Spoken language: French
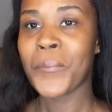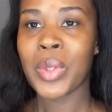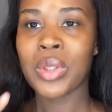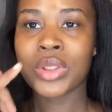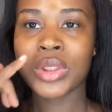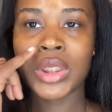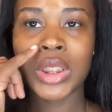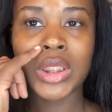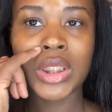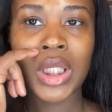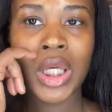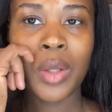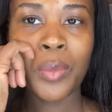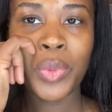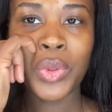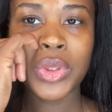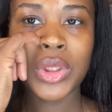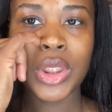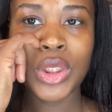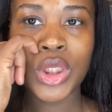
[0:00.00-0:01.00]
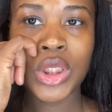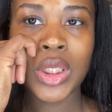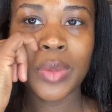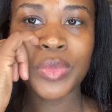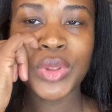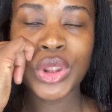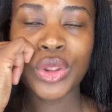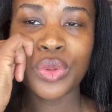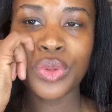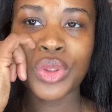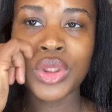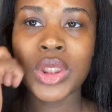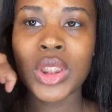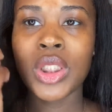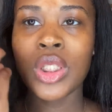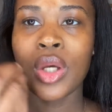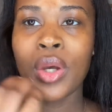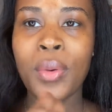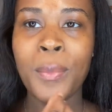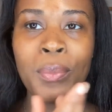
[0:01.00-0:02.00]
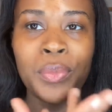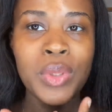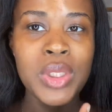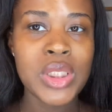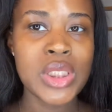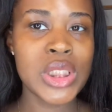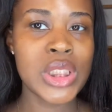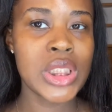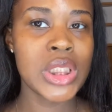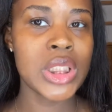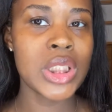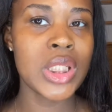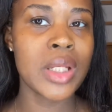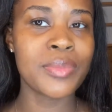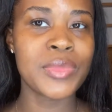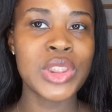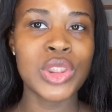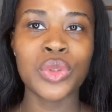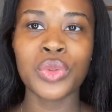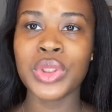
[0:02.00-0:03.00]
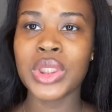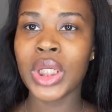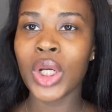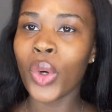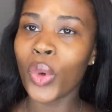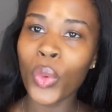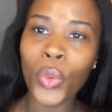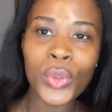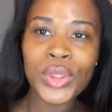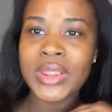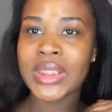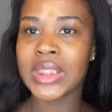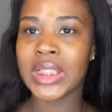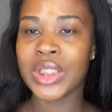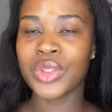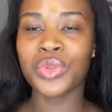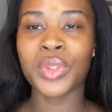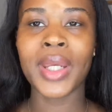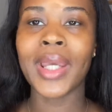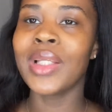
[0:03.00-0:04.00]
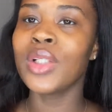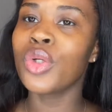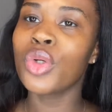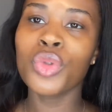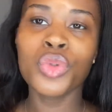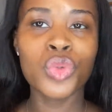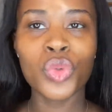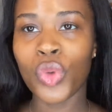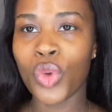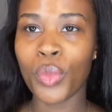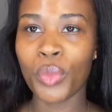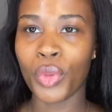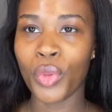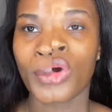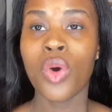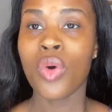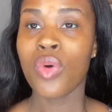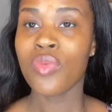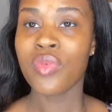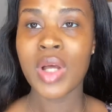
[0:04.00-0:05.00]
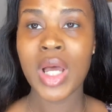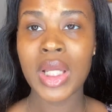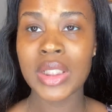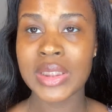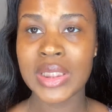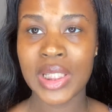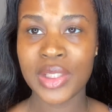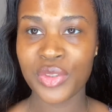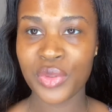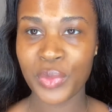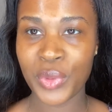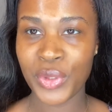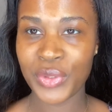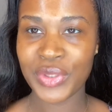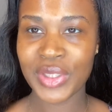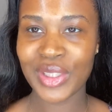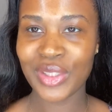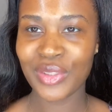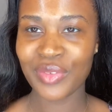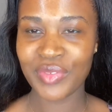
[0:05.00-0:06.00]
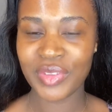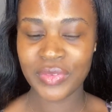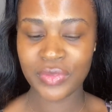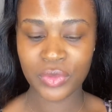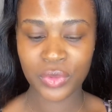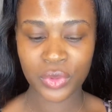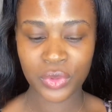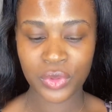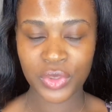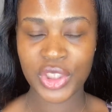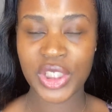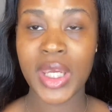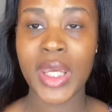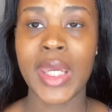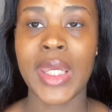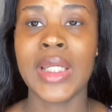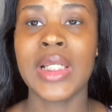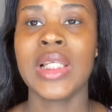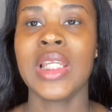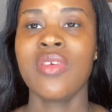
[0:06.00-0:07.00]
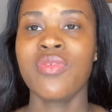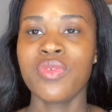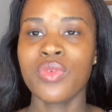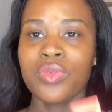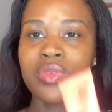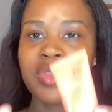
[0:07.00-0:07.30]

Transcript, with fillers: C'est très beau, ça donne un petit côté euh, peachy, un petit côté rosé naturel on va directement rentrer dans le vif du sujet avec les fonds de